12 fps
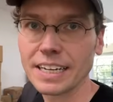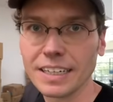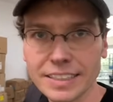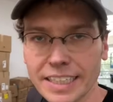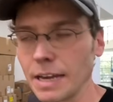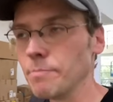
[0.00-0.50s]
äh,
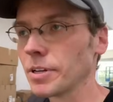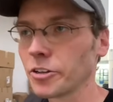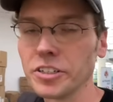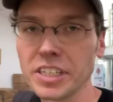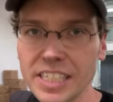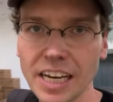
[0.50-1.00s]
Krempel
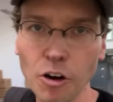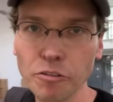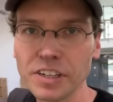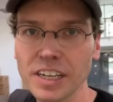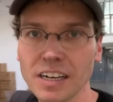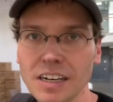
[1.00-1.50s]
könnt ihr hier auch
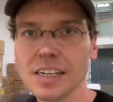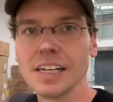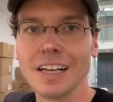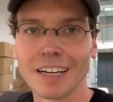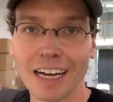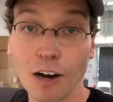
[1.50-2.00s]
wieder
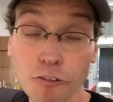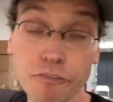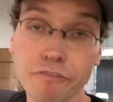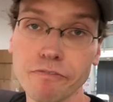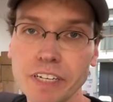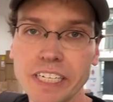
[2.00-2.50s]

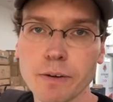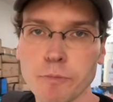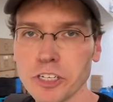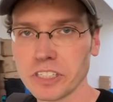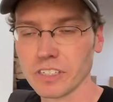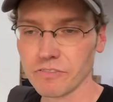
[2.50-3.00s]
kaufen, wenn ihr
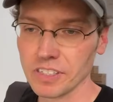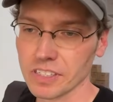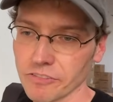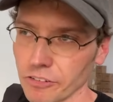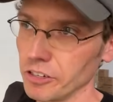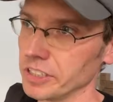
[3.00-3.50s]
möchtet. Fiese
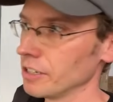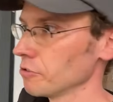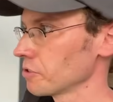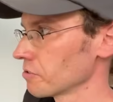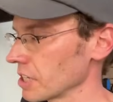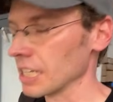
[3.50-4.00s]
Freunde,
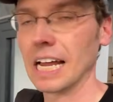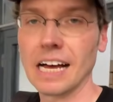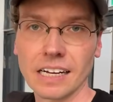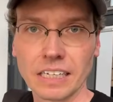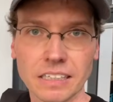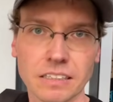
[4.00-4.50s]
Louis und
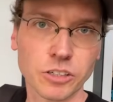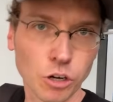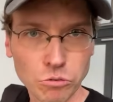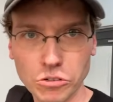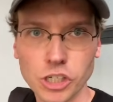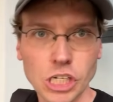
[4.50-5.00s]
Clark,
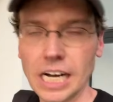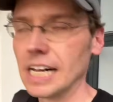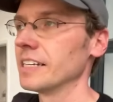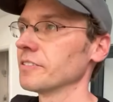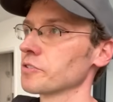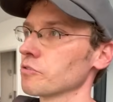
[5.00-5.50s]

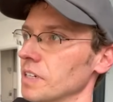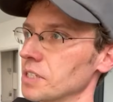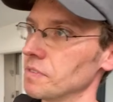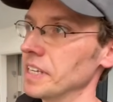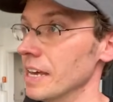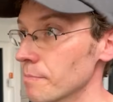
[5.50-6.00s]
Tokenschalen und sowas
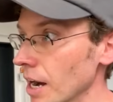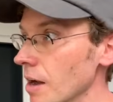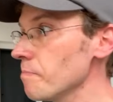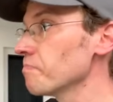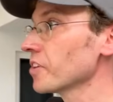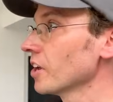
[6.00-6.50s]
wie immer.
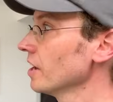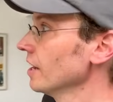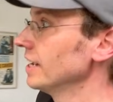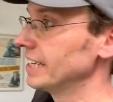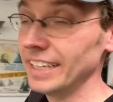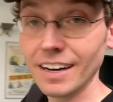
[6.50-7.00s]

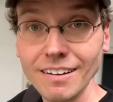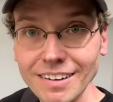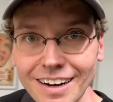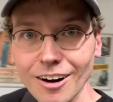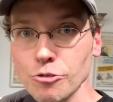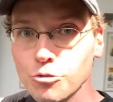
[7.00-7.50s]
Hier,
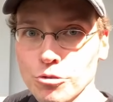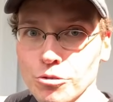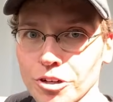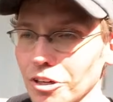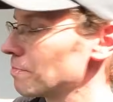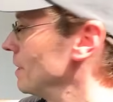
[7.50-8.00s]
oh, uh,
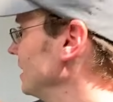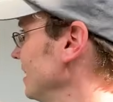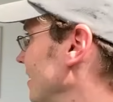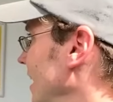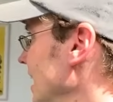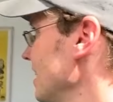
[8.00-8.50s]
guck mal
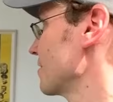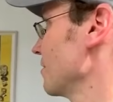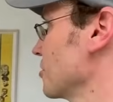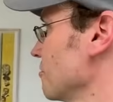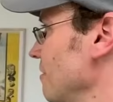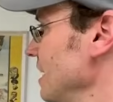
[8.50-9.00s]
hier, Alex war
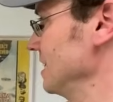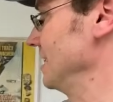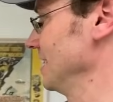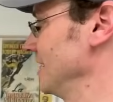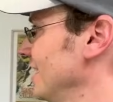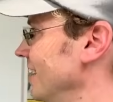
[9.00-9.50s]
schon
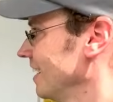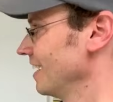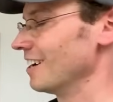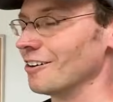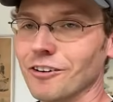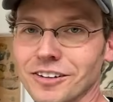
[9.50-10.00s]
fleißig.
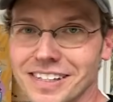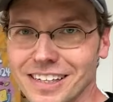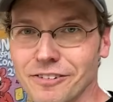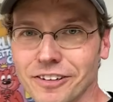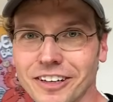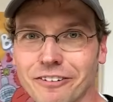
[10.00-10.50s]

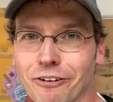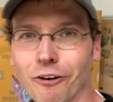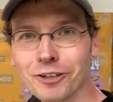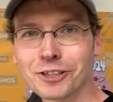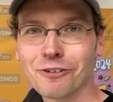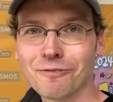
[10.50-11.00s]
Unsere
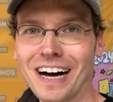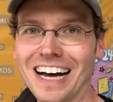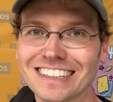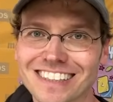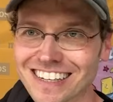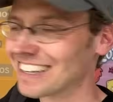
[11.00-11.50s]
Fotowand.